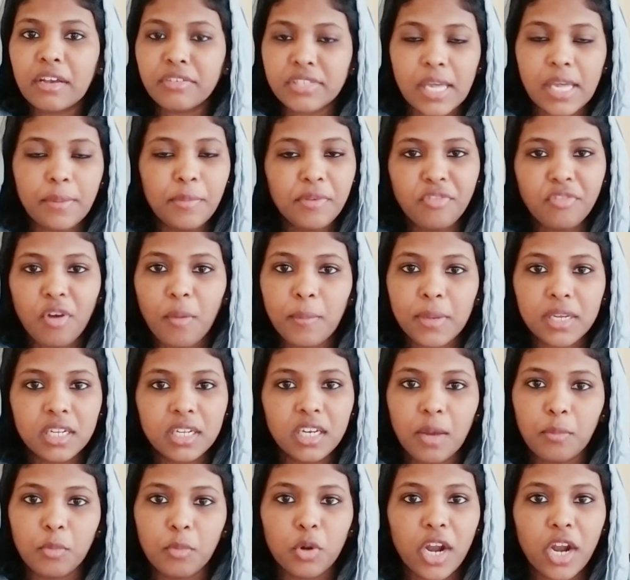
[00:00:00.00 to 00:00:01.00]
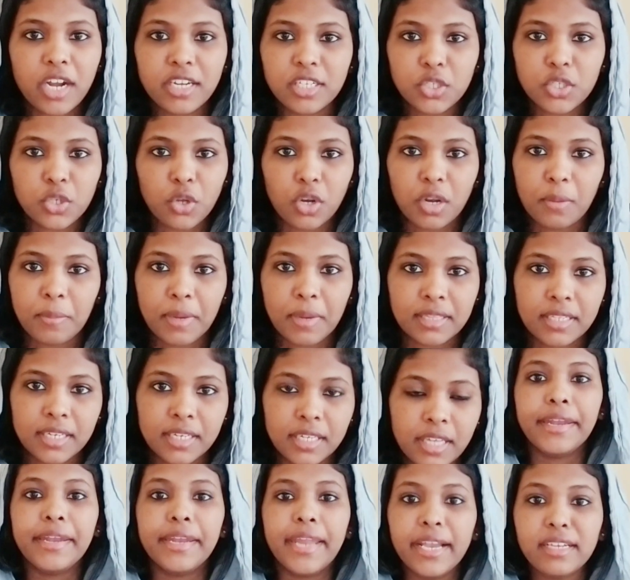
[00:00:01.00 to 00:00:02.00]
செமி uh, ஃபார்மலுக்கு நான் முன்னாடி சொன்ன
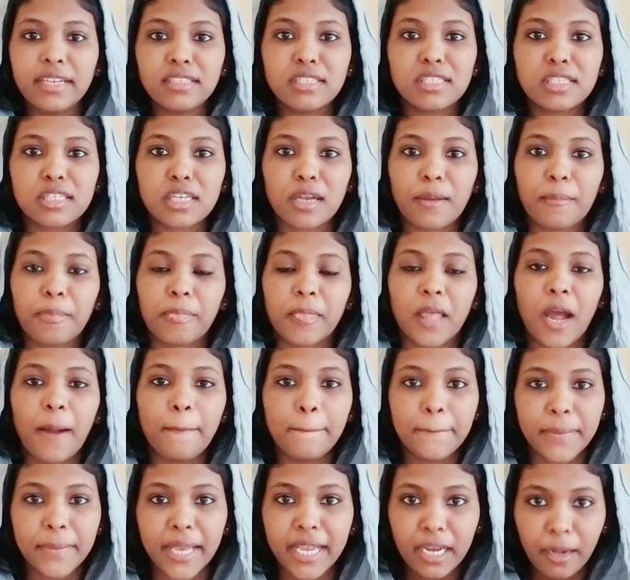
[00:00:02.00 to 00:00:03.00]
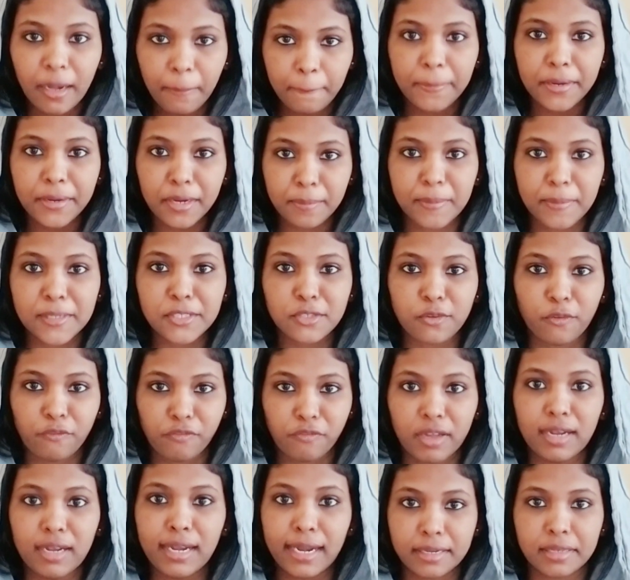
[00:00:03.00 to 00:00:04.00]
மாதிரி தான் நெக்ஸ்ட் மெயின் பர்பஸ்
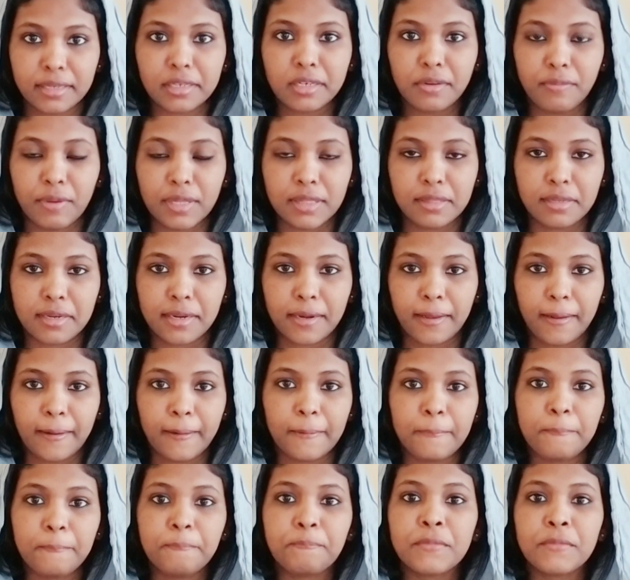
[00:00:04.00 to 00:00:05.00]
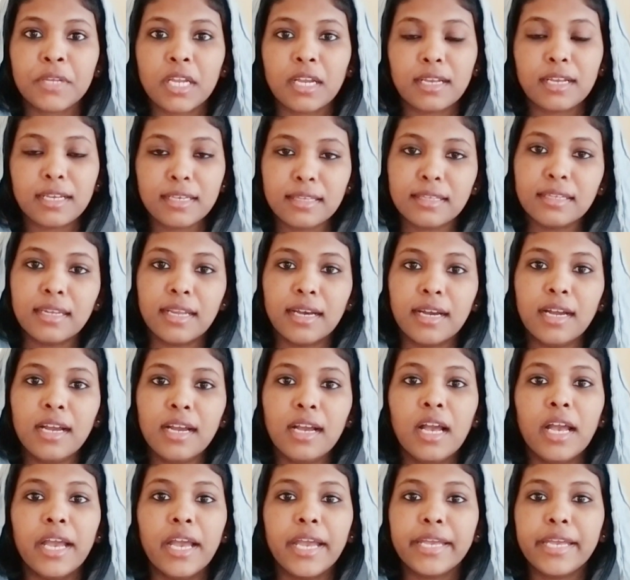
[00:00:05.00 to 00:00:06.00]
ஆஃப் த லெட்டருக்கு வந்துடுறீங்க இதில்
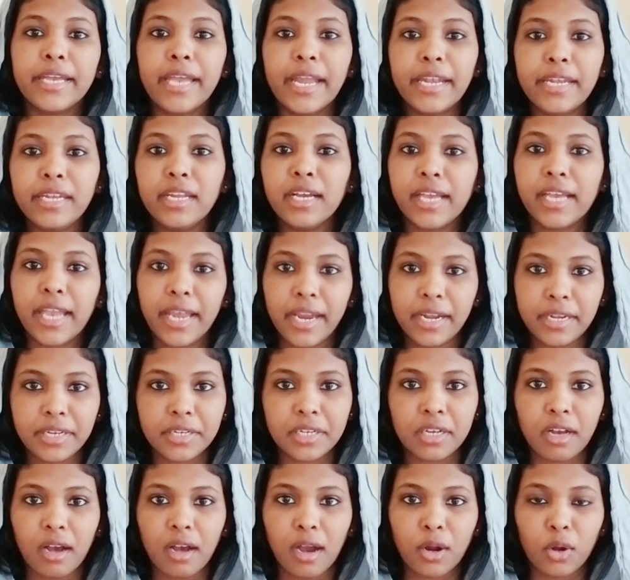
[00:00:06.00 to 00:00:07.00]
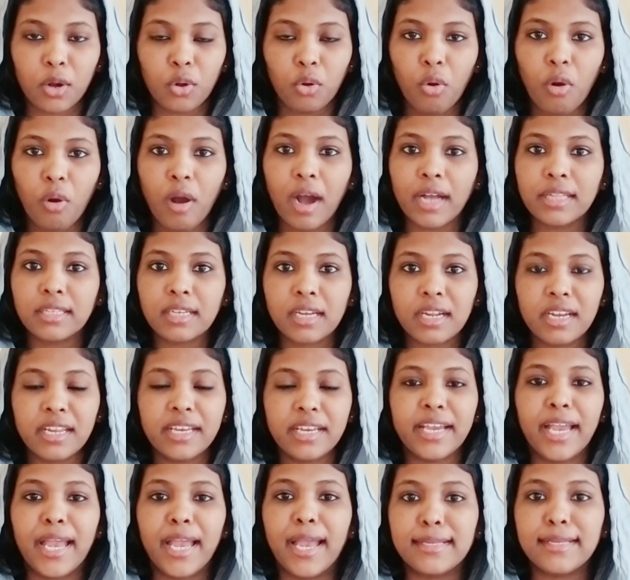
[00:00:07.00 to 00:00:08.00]
என்ன கேட்டிருக்காங்களோ அதுக்கு
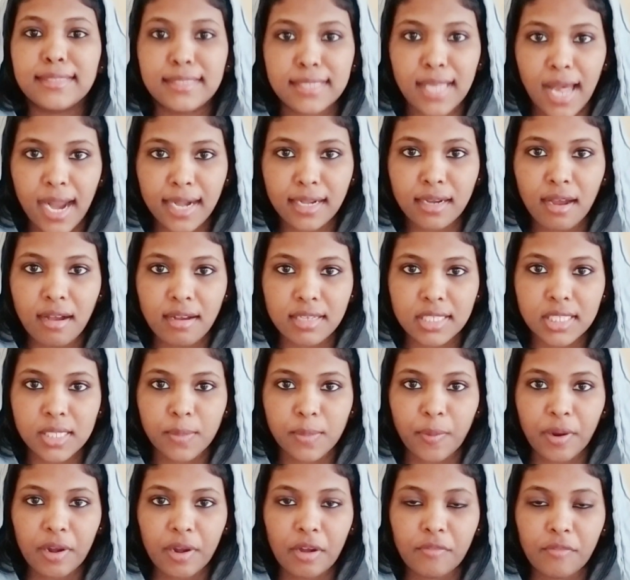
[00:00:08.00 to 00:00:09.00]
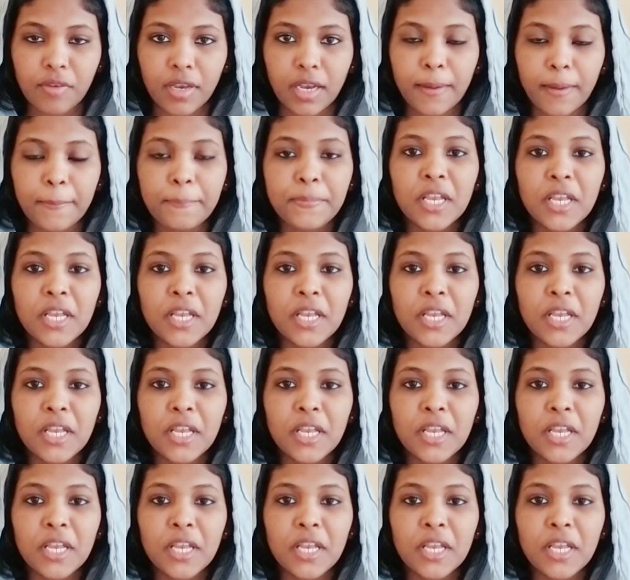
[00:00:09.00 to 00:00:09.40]
நீங்கள் எக்ஸாக்டாக ஆன்சர் பண்ணுவீங்க